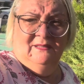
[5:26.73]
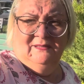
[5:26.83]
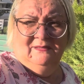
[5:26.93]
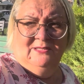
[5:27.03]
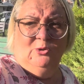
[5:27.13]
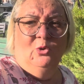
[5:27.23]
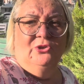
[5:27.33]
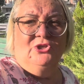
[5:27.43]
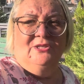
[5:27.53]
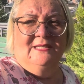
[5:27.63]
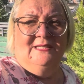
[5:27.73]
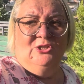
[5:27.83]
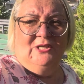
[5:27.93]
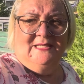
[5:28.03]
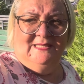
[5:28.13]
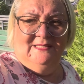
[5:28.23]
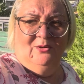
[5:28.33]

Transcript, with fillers: э, солнечно сейчас э,